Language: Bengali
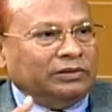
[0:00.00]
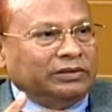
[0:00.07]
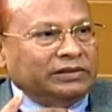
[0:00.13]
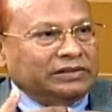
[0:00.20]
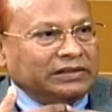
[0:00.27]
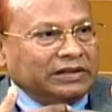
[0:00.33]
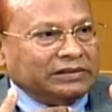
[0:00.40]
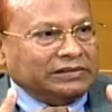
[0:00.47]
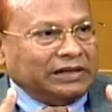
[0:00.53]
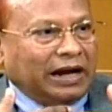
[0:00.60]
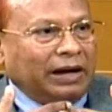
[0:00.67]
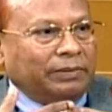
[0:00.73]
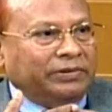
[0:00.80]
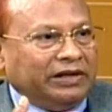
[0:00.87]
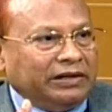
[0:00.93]
নিজের যে
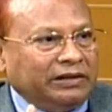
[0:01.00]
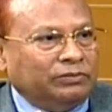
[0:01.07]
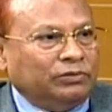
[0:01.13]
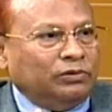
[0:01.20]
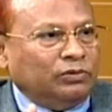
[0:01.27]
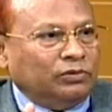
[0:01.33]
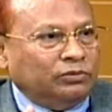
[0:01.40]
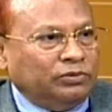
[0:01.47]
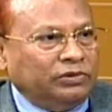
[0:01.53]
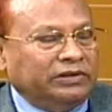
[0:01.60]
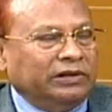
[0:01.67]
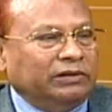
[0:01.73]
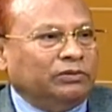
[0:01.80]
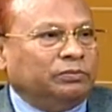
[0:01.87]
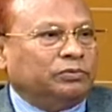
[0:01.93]
আবেগ এবং অনুভূতি
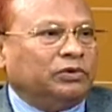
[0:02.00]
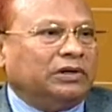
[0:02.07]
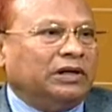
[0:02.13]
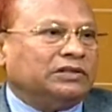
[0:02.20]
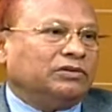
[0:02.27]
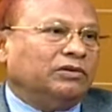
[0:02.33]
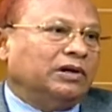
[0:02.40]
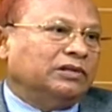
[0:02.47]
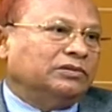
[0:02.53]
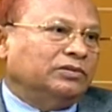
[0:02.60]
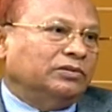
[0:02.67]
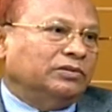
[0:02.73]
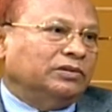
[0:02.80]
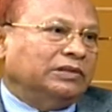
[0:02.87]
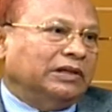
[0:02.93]
এগুলো প্রকাশ করার
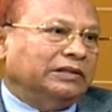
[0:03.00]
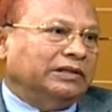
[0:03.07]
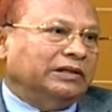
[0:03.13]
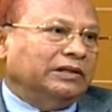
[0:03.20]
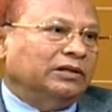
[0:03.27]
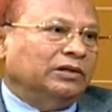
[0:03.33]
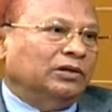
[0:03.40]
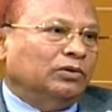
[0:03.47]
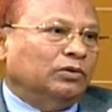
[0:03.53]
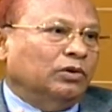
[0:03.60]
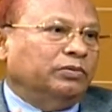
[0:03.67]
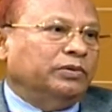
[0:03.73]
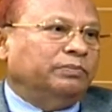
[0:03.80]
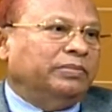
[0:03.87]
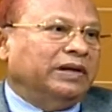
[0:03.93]
জন্য তাদের
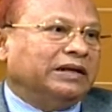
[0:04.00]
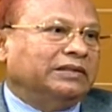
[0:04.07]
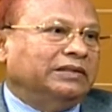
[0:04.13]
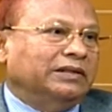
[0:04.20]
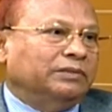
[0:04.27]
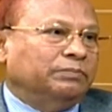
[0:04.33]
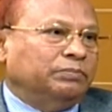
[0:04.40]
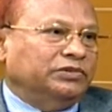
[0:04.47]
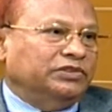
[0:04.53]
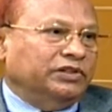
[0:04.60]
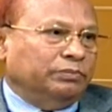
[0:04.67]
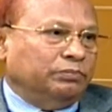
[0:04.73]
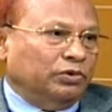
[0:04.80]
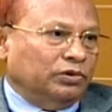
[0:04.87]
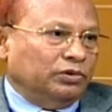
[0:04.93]
অভিব্যক্তির যে
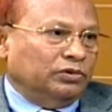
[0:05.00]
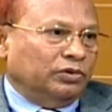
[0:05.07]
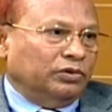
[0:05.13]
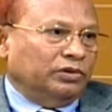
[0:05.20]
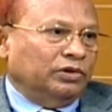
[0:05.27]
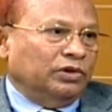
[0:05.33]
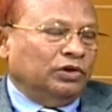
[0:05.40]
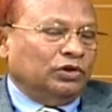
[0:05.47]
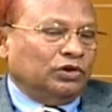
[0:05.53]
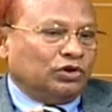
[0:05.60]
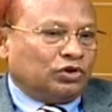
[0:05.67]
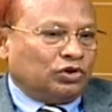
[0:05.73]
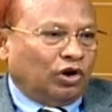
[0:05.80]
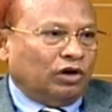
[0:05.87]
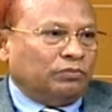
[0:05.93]
প্রয়োজন
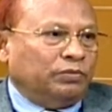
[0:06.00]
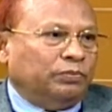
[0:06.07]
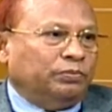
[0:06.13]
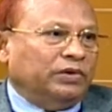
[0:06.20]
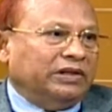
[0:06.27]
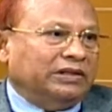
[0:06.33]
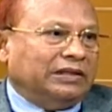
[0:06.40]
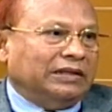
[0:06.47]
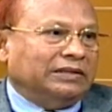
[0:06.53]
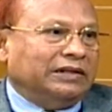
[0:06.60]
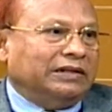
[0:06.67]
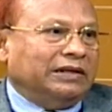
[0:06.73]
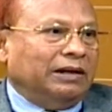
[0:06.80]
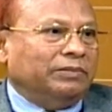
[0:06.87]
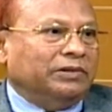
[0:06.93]
সর্বোপরি
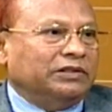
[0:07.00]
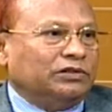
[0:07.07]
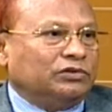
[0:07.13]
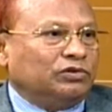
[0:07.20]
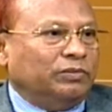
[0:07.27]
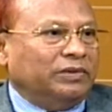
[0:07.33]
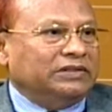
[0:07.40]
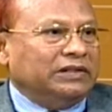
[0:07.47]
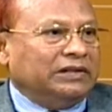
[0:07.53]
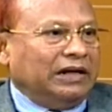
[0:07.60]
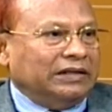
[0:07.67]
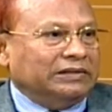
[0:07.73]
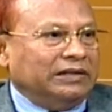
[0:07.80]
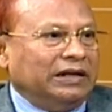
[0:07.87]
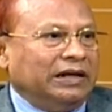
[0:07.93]
তাদেরকে আমাদের সমাজে
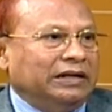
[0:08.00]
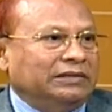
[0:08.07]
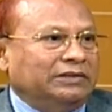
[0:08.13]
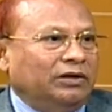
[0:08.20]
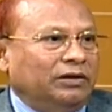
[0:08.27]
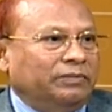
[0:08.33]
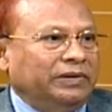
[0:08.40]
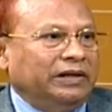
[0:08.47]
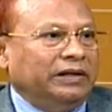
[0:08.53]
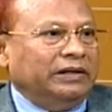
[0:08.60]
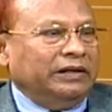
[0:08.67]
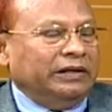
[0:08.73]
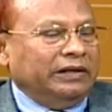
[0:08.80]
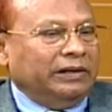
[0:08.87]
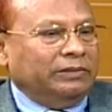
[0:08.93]
কাজে লাগাতে হবে
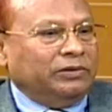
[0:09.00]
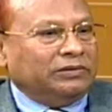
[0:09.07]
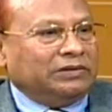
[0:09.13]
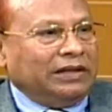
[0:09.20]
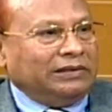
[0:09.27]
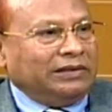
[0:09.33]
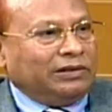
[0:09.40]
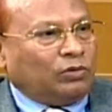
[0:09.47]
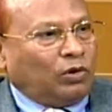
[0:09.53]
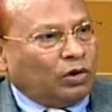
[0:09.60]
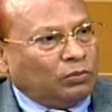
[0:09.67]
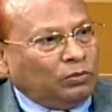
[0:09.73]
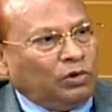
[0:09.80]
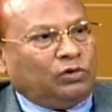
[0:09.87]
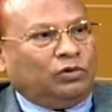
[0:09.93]
এবং তাদের
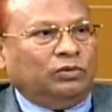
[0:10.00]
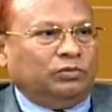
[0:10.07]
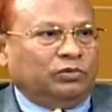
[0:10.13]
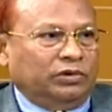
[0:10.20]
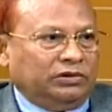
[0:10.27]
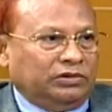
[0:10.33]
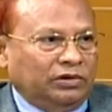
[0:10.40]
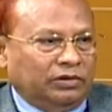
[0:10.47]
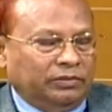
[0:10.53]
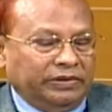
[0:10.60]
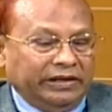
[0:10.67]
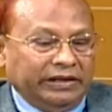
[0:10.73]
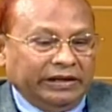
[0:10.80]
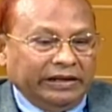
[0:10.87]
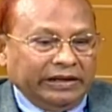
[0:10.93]
কর্মক্ষম করতে হবে
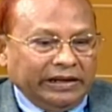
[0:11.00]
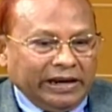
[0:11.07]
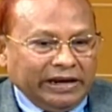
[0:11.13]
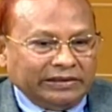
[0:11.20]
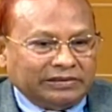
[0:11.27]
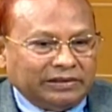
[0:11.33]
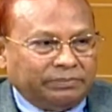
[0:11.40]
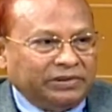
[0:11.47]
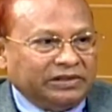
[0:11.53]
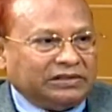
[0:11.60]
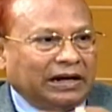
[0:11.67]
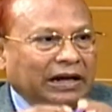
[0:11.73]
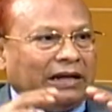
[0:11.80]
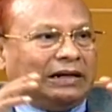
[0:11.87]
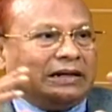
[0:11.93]
এই যে
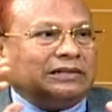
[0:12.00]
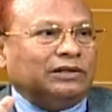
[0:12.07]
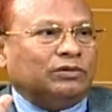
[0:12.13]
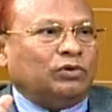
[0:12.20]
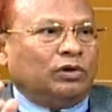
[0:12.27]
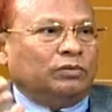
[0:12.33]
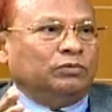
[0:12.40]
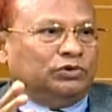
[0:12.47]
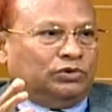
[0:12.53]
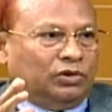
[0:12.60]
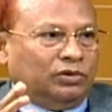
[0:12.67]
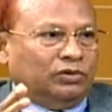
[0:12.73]
বিশাল একটি কর্মযজ্ঞ